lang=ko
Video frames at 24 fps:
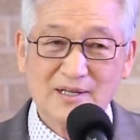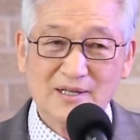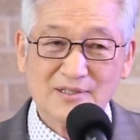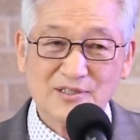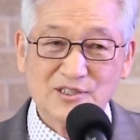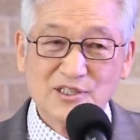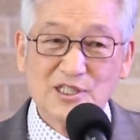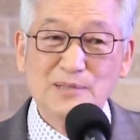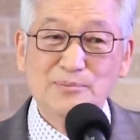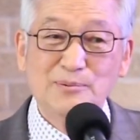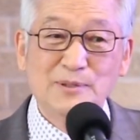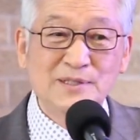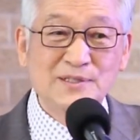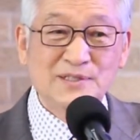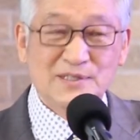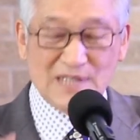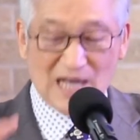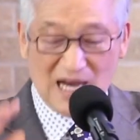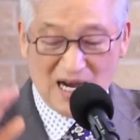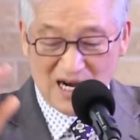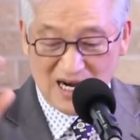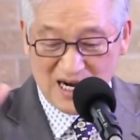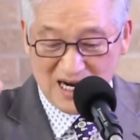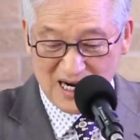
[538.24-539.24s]
집은
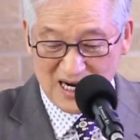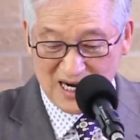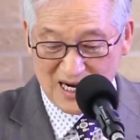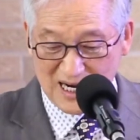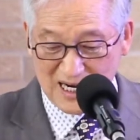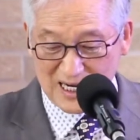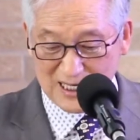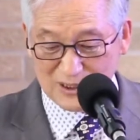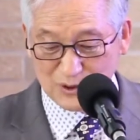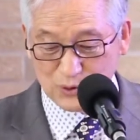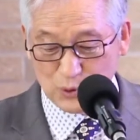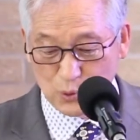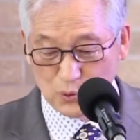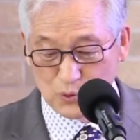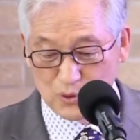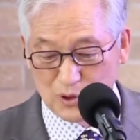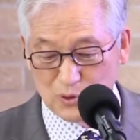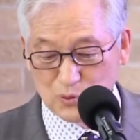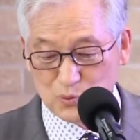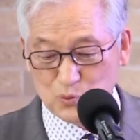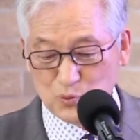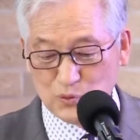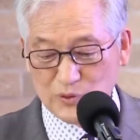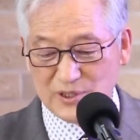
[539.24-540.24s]
잘
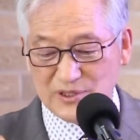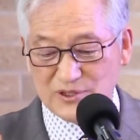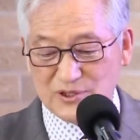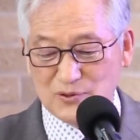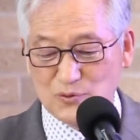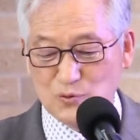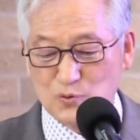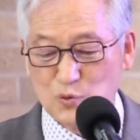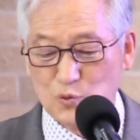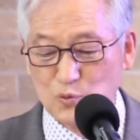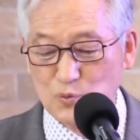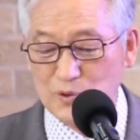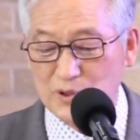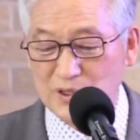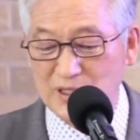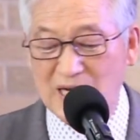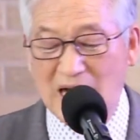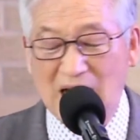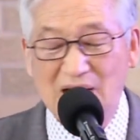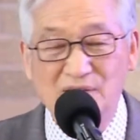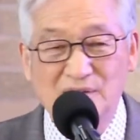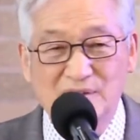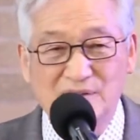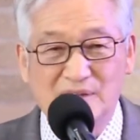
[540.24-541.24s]
돈을 꾸려서
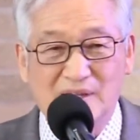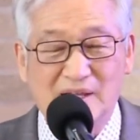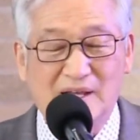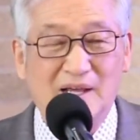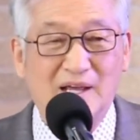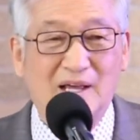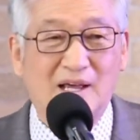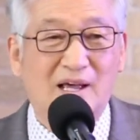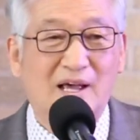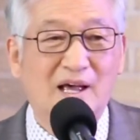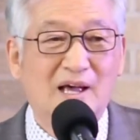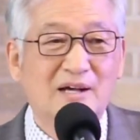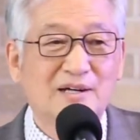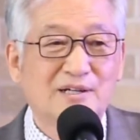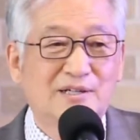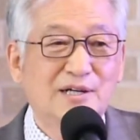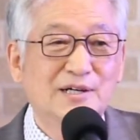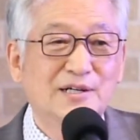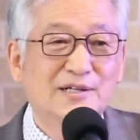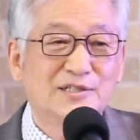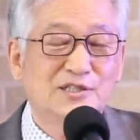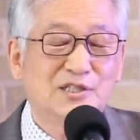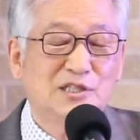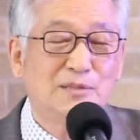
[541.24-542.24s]
꾸며놨는데
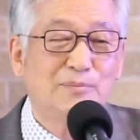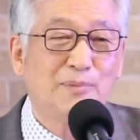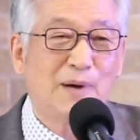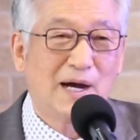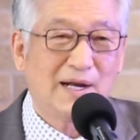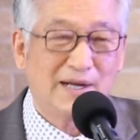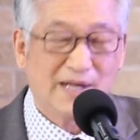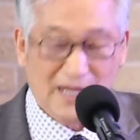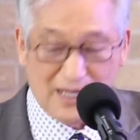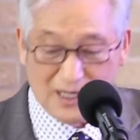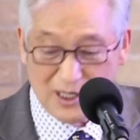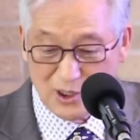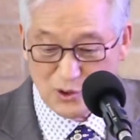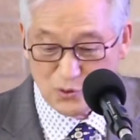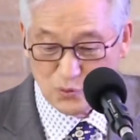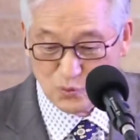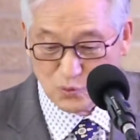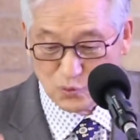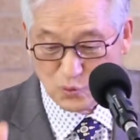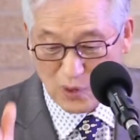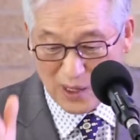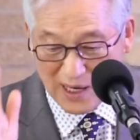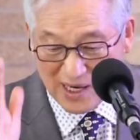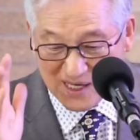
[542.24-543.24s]
그 집 안에
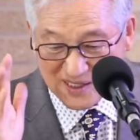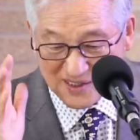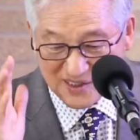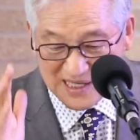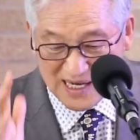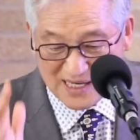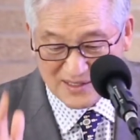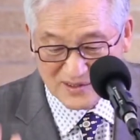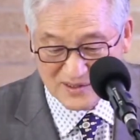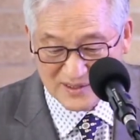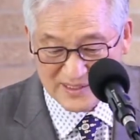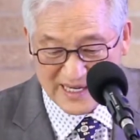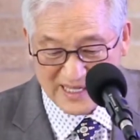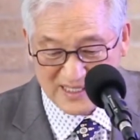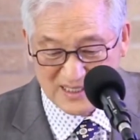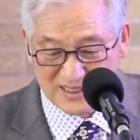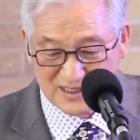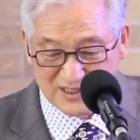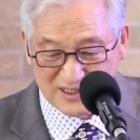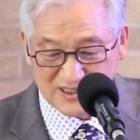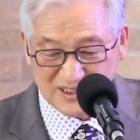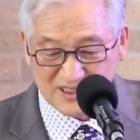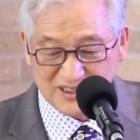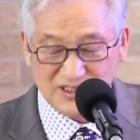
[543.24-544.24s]
누가 사느냐
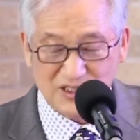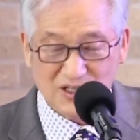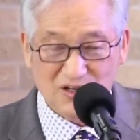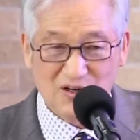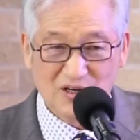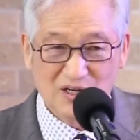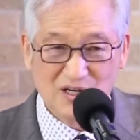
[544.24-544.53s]
이것이죠.